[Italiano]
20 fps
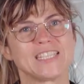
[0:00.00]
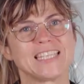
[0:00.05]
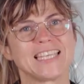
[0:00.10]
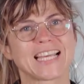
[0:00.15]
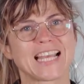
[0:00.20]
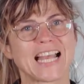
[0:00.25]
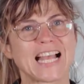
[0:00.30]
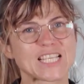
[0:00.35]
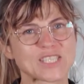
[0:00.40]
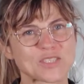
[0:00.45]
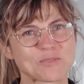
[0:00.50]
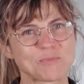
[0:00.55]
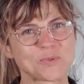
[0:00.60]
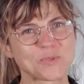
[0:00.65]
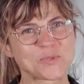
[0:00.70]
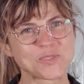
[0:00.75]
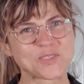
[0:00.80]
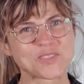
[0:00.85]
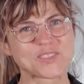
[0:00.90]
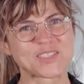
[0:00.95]
di
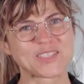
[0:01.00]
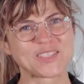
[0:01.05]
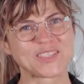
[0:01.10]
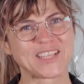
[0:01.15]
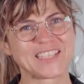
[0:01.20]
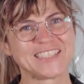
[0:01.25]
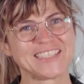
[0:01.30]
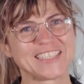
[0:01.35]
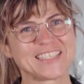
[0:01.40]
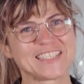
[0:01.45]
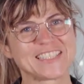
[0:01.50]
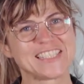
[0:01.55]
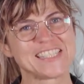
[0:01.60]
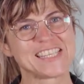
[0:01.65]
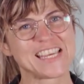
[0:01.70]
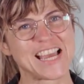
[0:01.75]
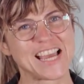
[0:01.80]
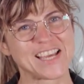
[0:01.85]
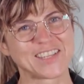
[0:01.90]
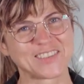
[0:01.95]
Erasmus eh,
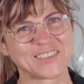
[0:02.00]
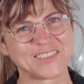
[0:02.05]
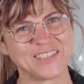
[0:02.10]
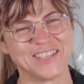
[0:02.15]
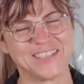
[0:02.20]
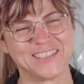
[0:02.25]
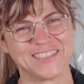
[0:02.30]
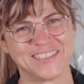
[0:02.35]
antesignano.